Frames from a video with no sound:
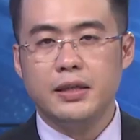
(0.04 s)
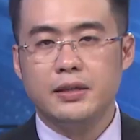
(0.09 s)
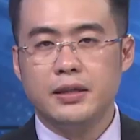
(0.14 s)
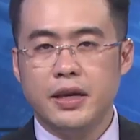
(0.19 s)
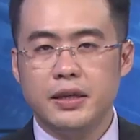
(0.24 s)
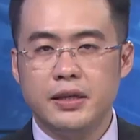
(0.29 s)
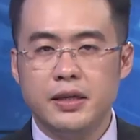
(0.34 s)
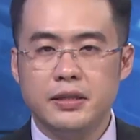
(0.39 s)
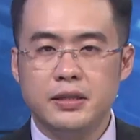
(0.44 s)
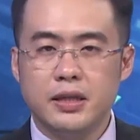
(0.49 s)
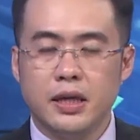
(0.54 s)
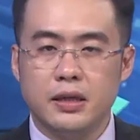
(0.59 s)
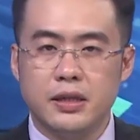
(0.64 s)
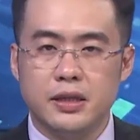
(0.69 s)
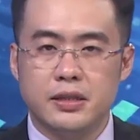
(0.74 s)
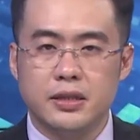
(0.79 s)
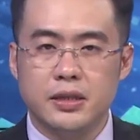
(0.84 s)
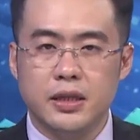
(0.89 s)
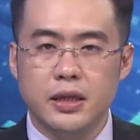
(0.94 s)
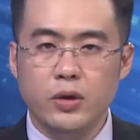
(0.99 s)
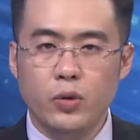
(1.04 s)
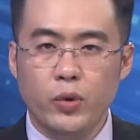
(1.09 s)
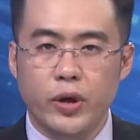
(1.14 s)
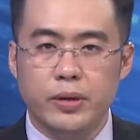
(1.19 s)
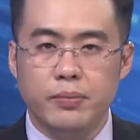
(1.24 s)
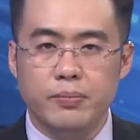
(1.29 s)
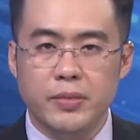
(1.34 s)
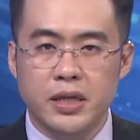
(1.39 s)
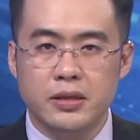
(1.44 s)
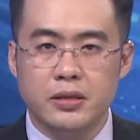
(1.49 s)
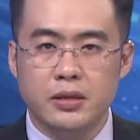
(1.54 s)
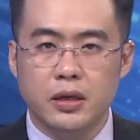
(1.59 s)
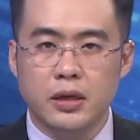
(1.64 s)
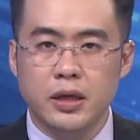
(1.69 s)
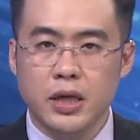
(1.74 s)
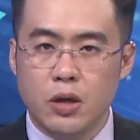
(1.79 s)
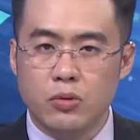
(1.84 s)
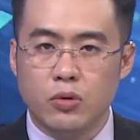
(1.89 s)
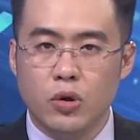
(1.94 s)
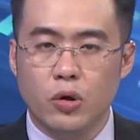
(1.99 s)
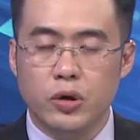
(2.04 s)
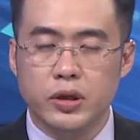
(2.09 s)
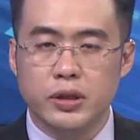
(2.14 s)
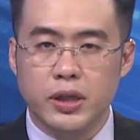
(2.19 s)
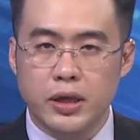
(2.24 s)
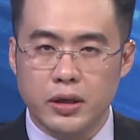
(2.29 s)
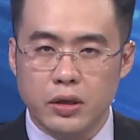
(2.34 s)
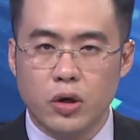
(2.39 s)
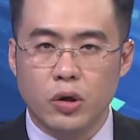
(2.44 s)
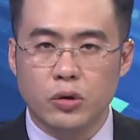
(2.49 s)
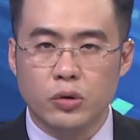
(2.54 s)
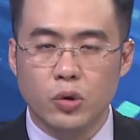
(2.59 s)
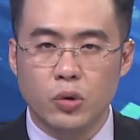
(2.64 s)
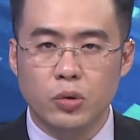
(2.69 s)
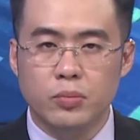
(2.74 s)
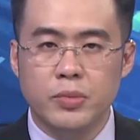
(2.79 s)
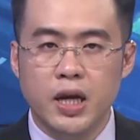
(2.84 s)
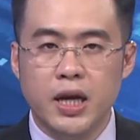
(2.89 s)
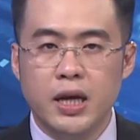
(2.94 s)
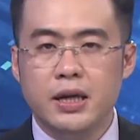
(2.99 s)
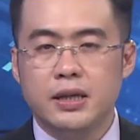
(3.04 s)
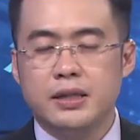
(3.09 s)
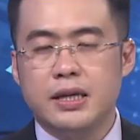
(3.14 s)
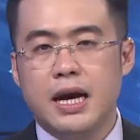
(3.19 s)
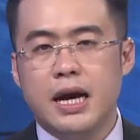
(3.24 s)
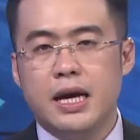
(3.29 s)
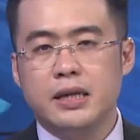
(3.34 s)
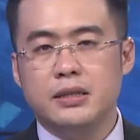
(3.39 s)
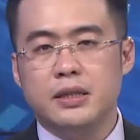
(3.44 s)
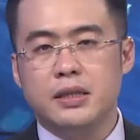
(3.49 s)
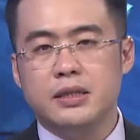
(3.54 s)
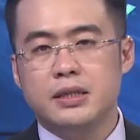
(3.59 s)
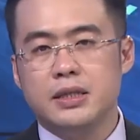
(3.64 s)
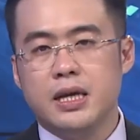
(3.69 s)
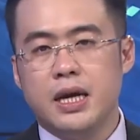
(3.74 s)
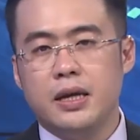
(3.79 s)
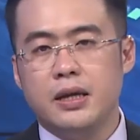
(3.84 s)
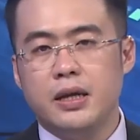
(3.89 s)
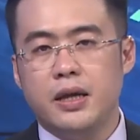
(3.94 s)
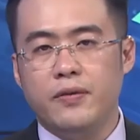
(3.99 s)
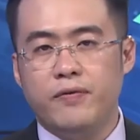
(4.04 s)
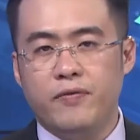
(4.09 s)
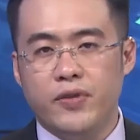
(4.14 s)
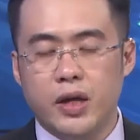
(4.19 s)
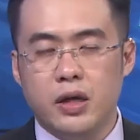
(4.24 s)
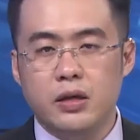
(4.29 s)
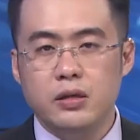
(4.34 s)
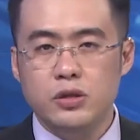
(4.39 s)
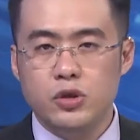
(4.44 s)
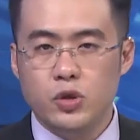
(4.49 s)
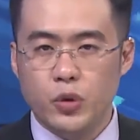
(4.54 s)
Tại Nghĩa trang Liệt sĩ huyện biên giới Ngọc Hồi, tỉnh Con Tum đã diễn ra lễ viếng,